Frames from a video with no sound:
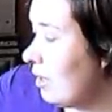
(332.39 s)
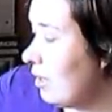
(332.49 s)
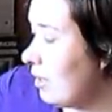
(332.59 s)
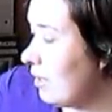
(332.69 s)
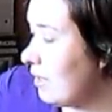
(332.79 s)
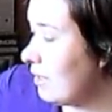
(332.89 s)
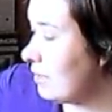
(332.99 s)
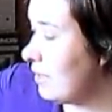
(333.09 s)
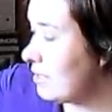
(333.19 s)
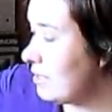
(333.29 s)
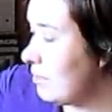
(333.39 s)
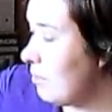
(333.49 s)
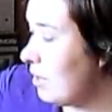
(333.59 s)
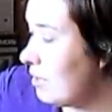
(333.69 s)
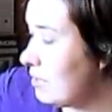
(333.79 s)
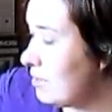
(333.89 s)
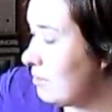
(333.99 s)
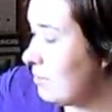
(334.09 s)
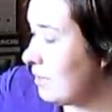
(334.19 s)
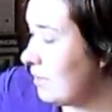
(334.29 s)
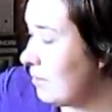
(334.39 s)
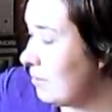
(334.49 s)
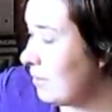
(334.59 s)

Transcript: А, я когда занималась мылом,